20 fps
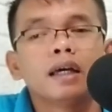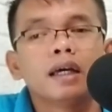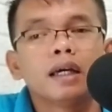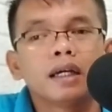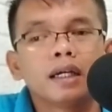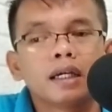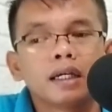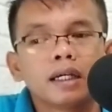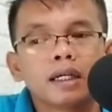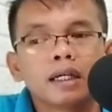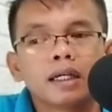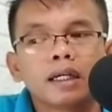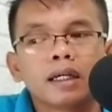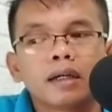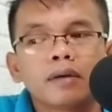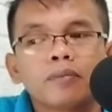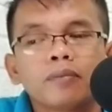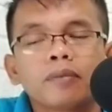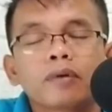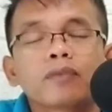
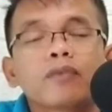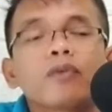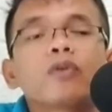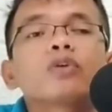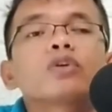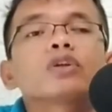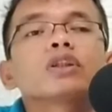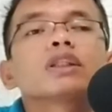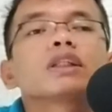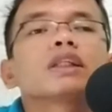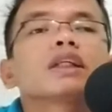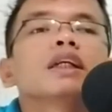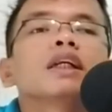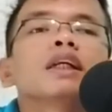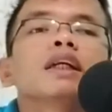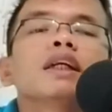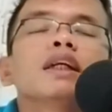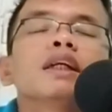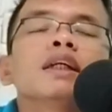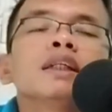berfokus uh, di
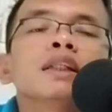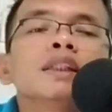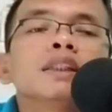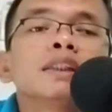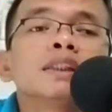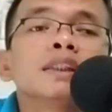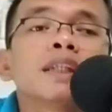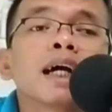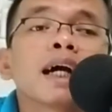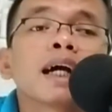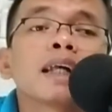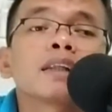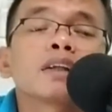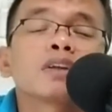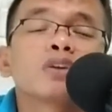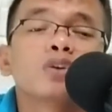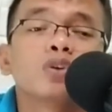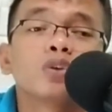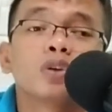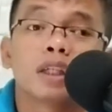Jakarta
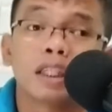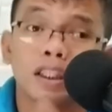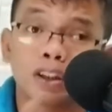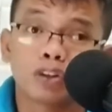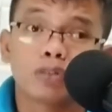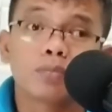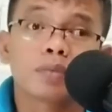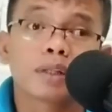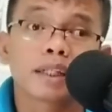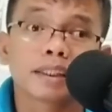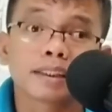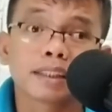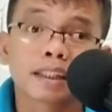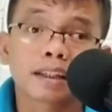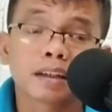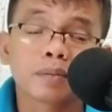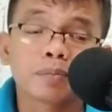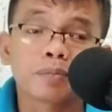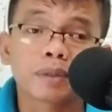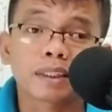dulu itu
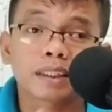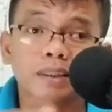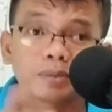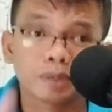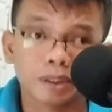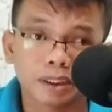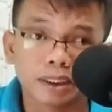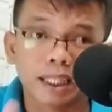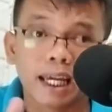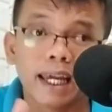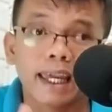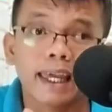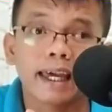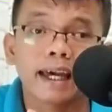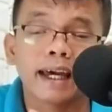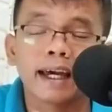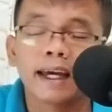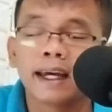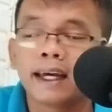berdasarkan persepsi saya